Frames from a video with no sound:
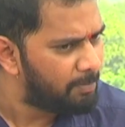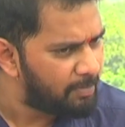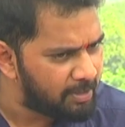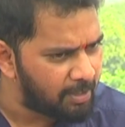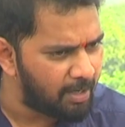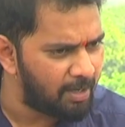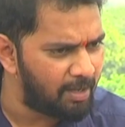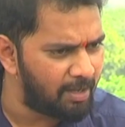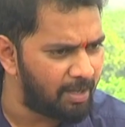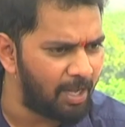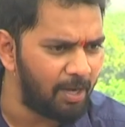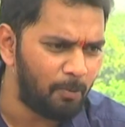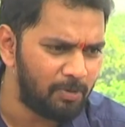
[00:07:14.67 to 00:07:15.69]
మీకు
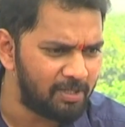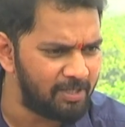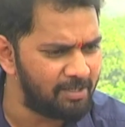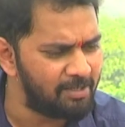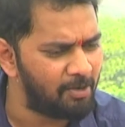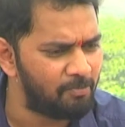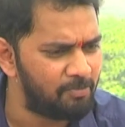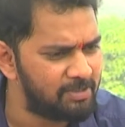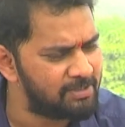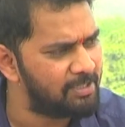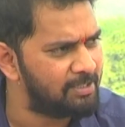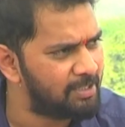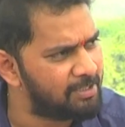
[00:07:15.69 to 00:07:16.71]
ఉంటుందండి
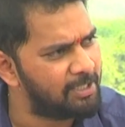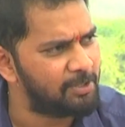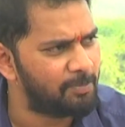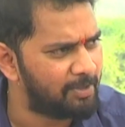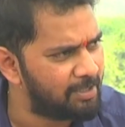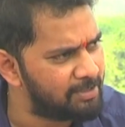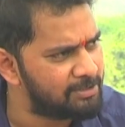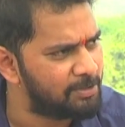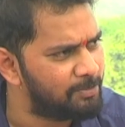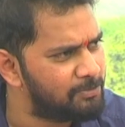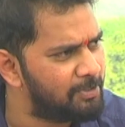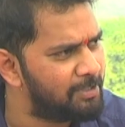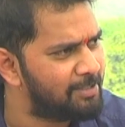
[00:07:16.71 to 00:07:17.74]
ఆబ్వియస్లీ అంత కథపరంగా
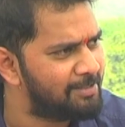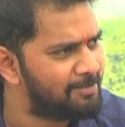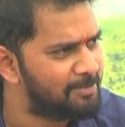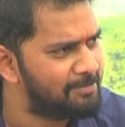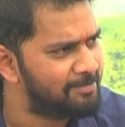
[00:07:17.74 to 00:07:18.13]
సినిమా చూడాలి కదా